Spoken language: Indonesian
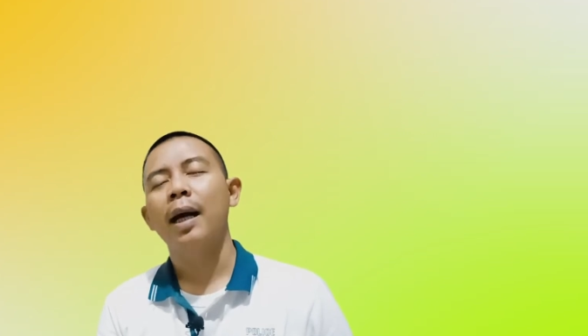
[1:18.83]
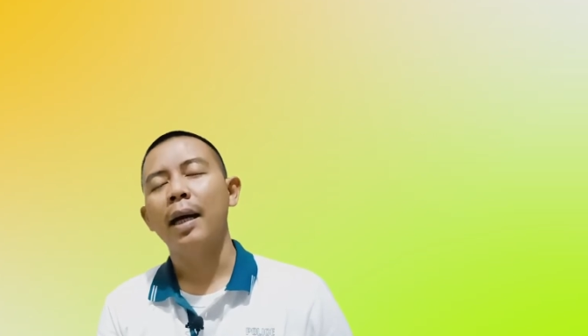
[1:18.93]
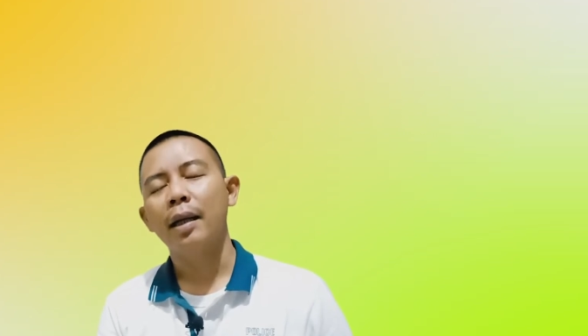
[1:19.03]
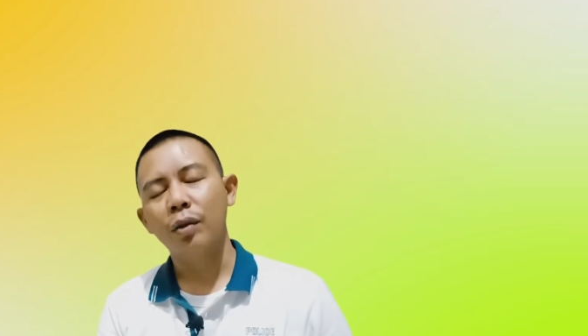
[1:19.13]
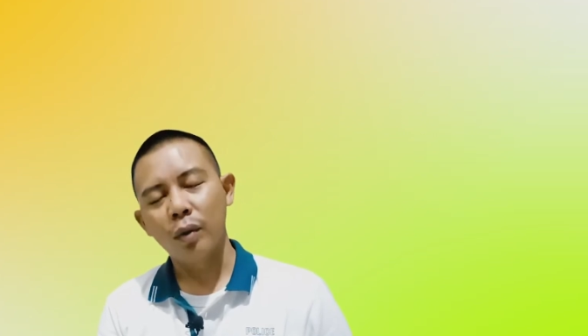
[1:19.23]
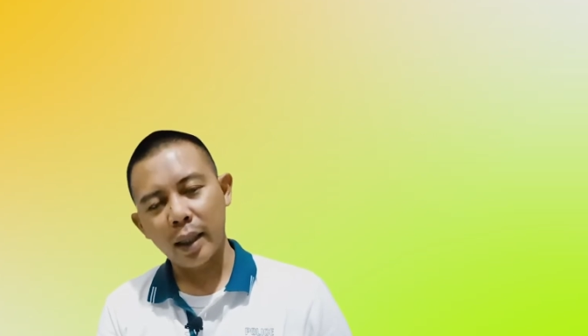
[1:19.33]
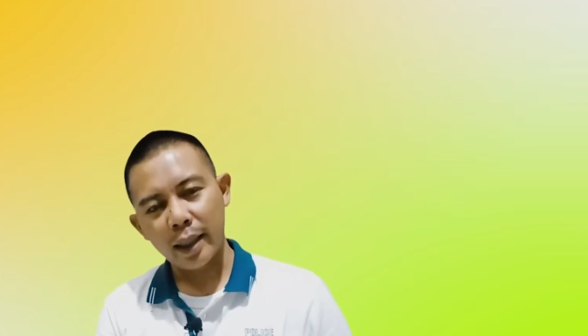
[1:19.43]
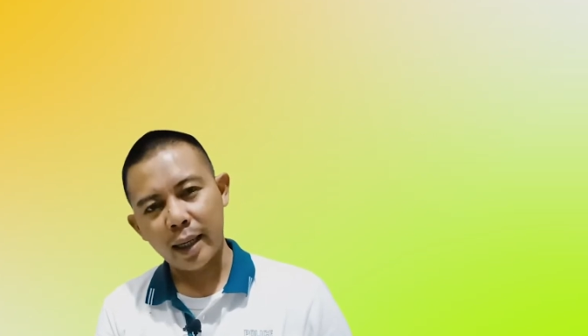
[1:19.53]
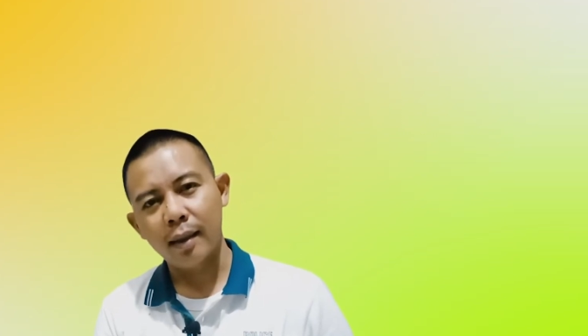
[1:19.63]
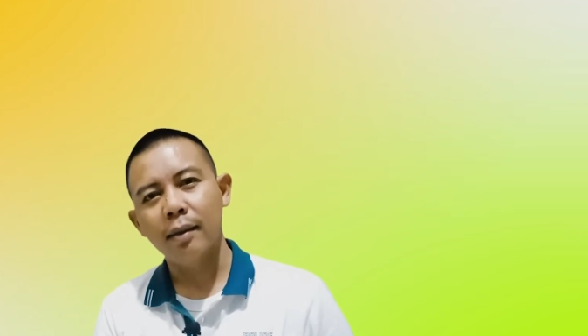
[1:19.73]
Ada juga
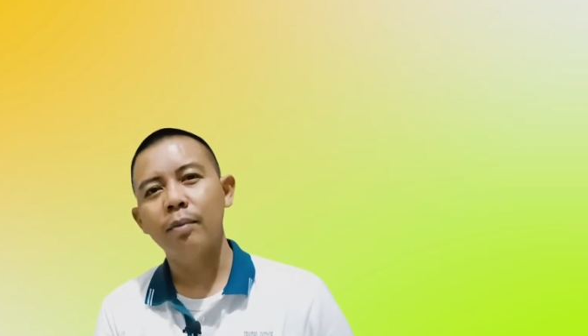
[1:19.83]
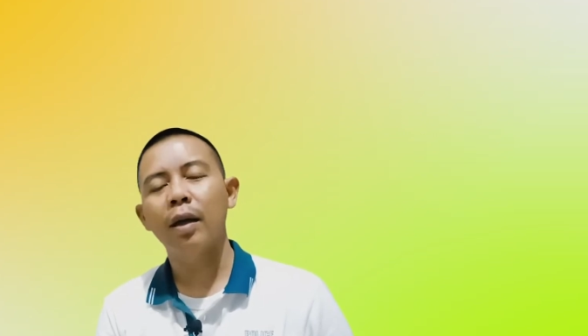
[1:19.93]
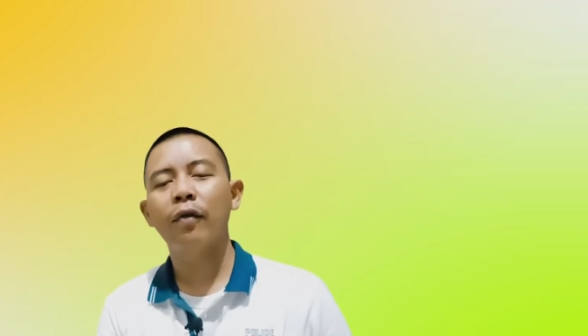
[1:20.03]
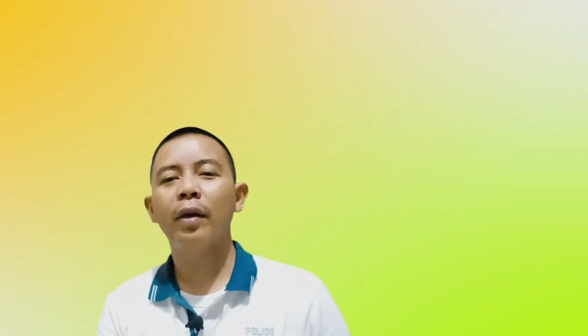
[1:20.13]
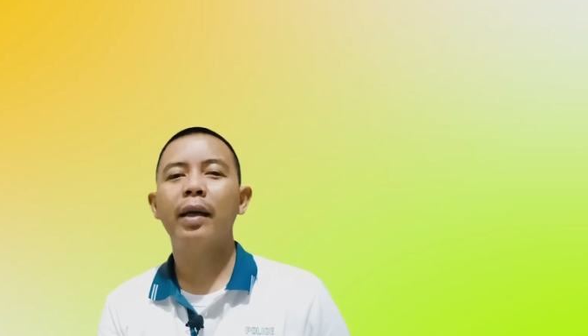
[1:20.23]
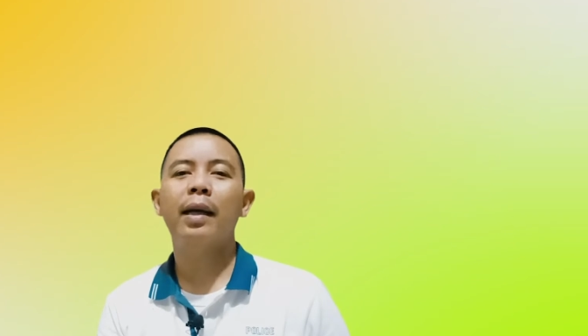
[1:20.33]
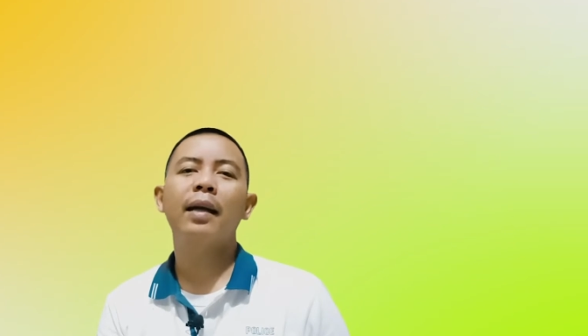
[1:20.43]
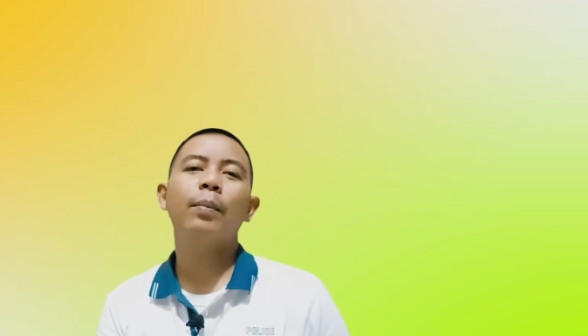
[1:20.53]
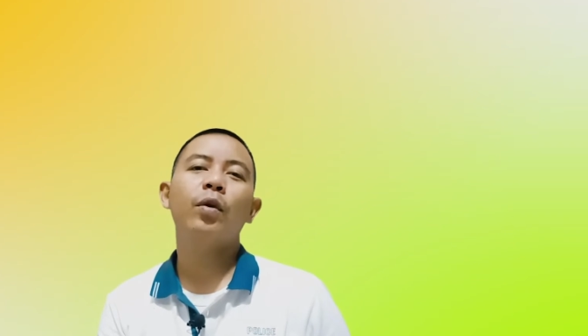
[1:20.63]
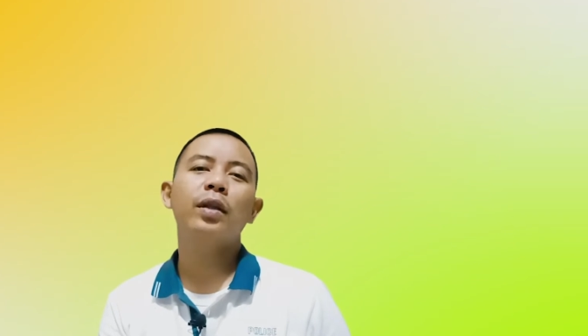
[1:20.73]
yang
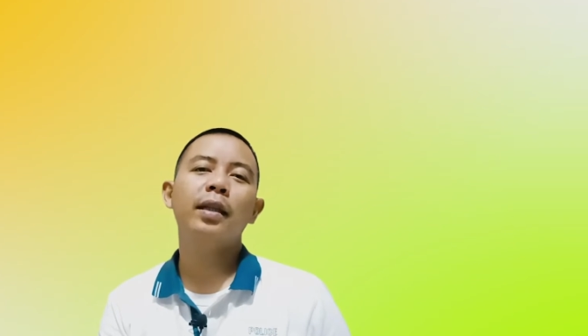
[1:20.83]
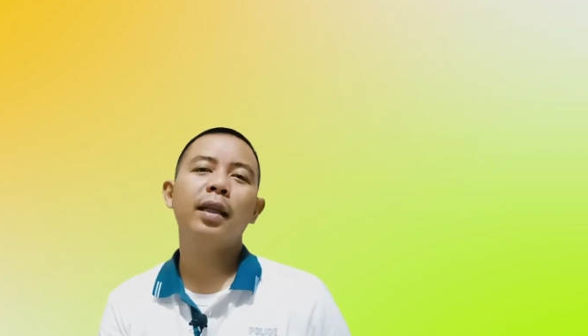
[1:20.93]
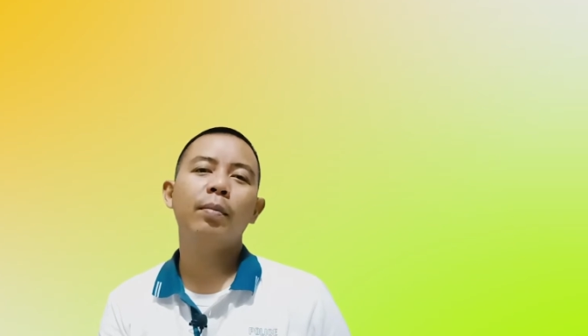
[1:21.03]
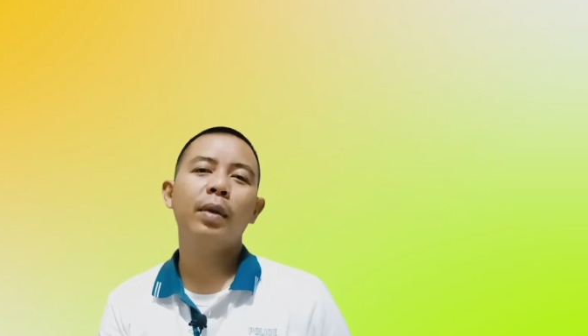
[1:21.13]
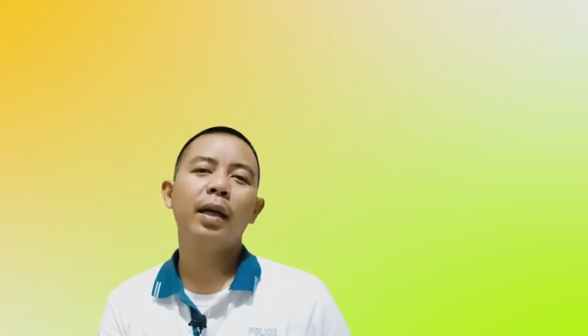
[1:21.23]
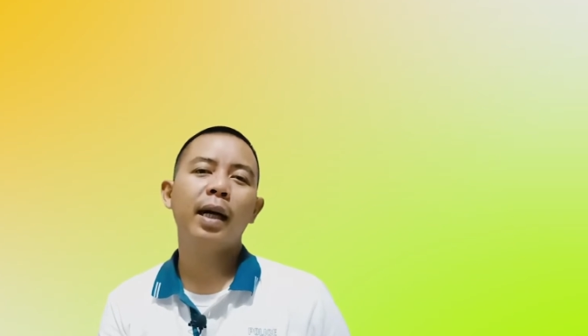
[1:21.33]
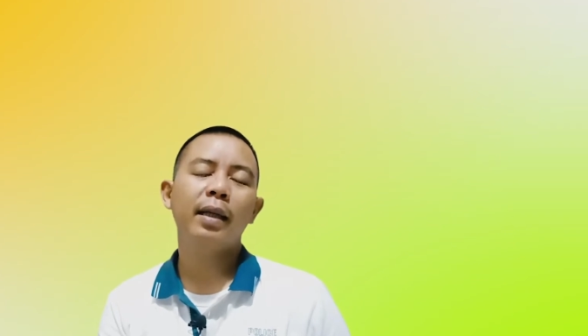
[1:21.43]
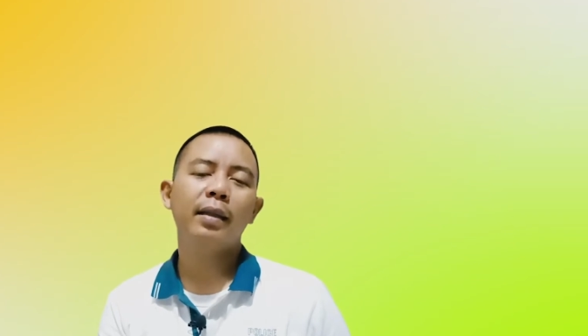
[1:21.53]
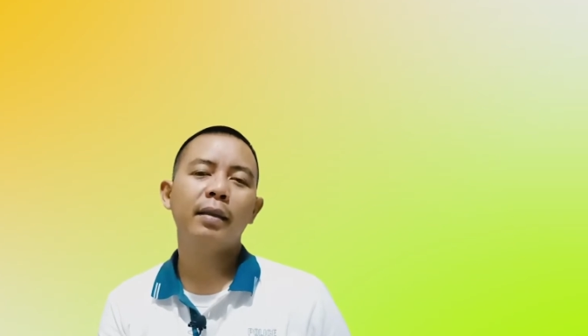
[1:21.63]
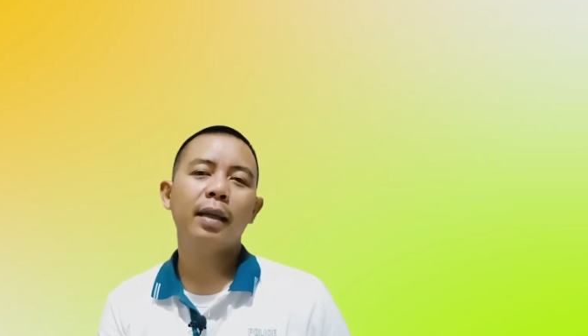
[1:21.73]
berpikiran positif dengan